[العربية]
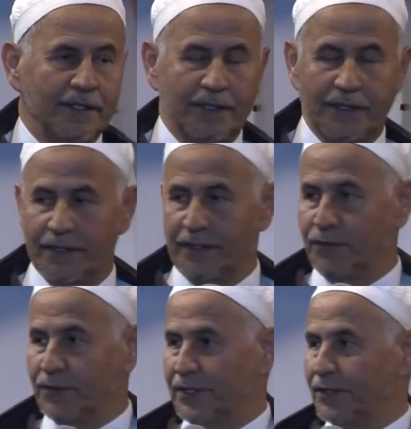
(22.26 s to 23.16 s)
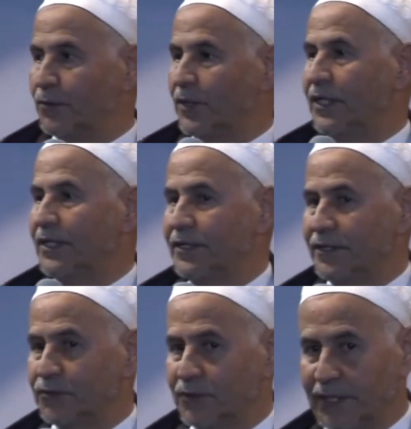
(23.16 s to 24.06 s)
آه أيها الإخوة
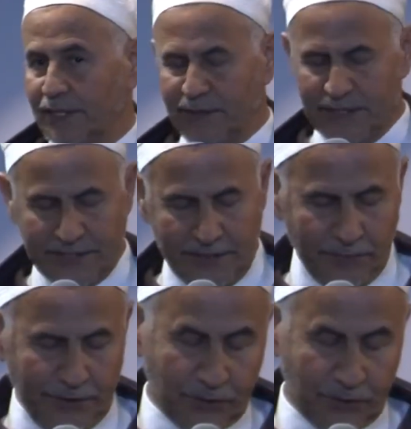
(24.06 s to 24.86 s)
أيها الأخوات السلام